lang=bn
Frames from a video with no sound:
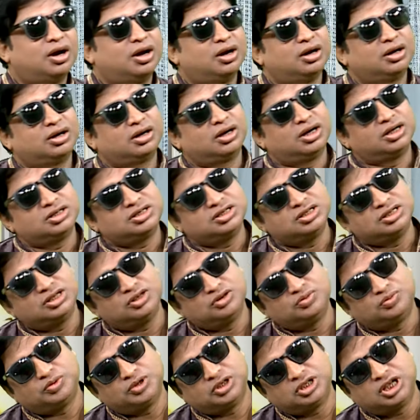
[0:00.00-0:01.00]
ক্লাসিকের
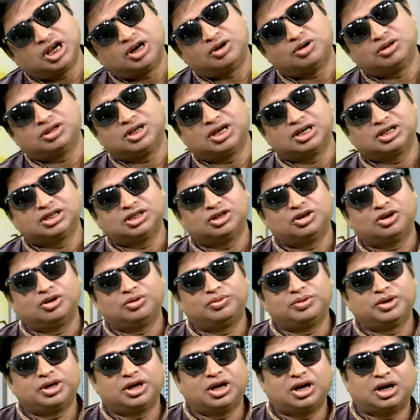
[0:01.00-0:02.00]
উপরে ধারণা থাকতে
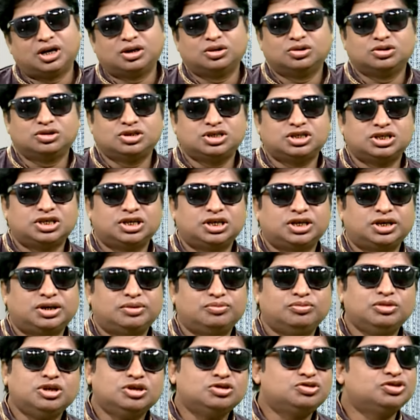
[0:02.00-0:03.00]
হবে আর হচ্ছে
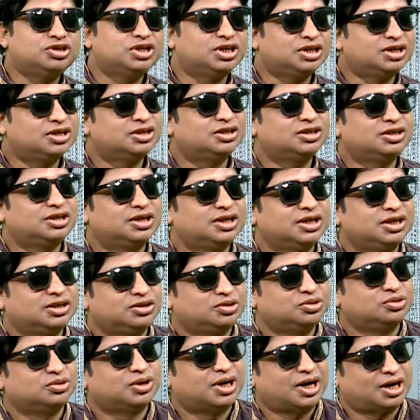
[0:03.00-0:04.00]
মিউজিকের ক্ষেত্রে একটু
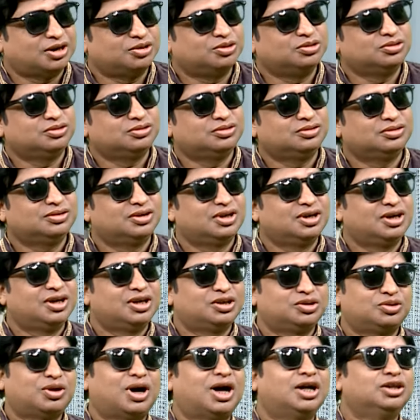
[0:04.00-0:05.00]
এখন
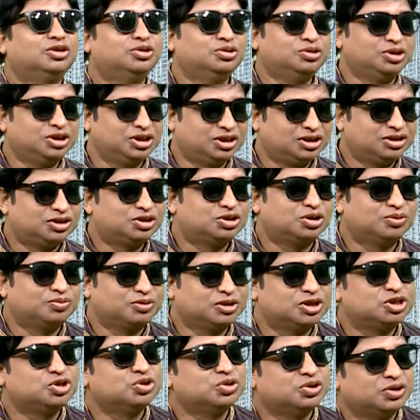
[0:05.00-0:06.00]
তো আধুনিক সব
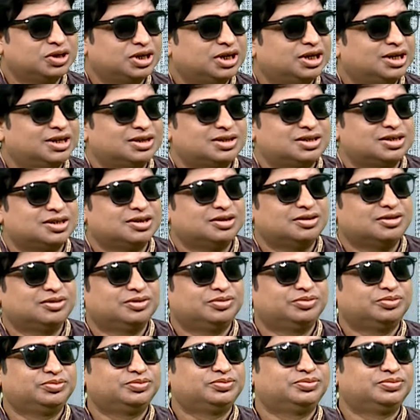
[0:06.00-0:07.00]
কিছু হয়ে গেছে
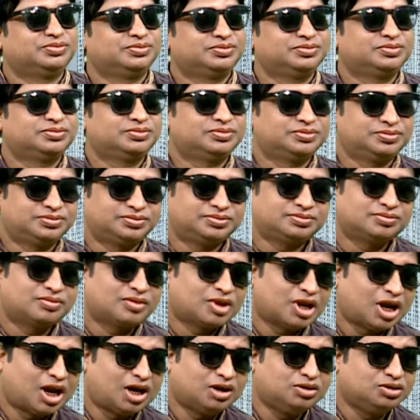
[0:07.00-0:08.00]

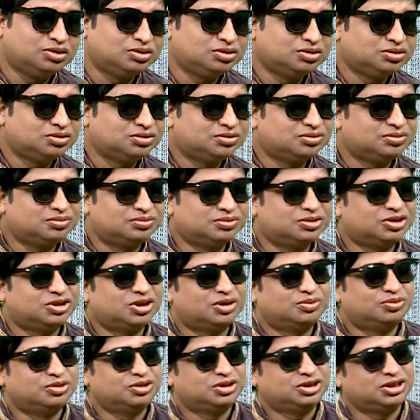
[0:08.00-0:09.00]
এখন
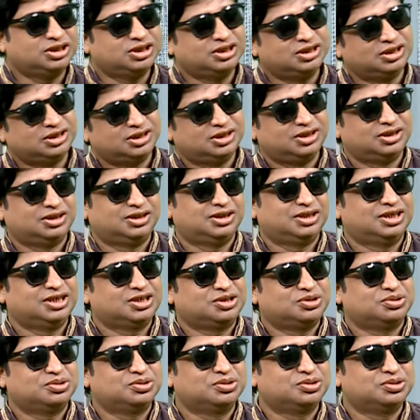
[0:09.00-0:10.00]
মোটামুটি একটু